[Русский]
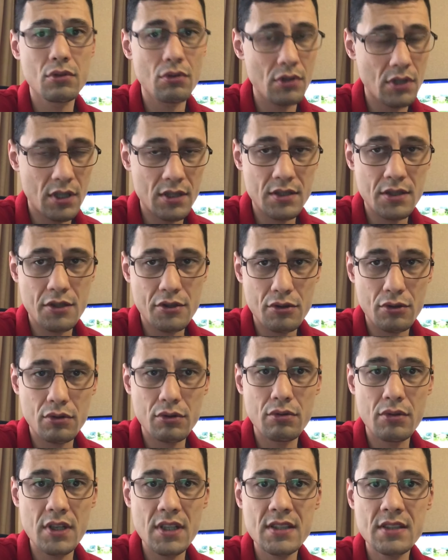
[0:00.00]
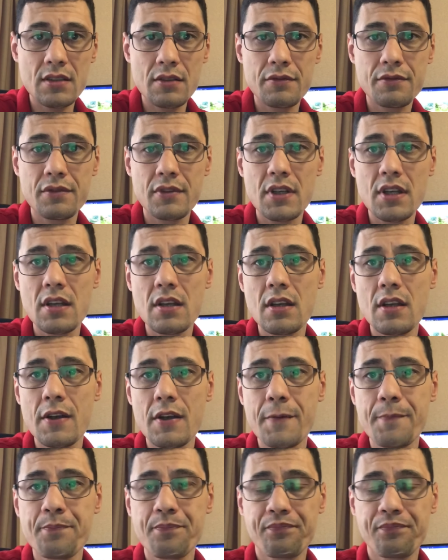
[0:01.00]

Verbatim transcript: только за счет туристов и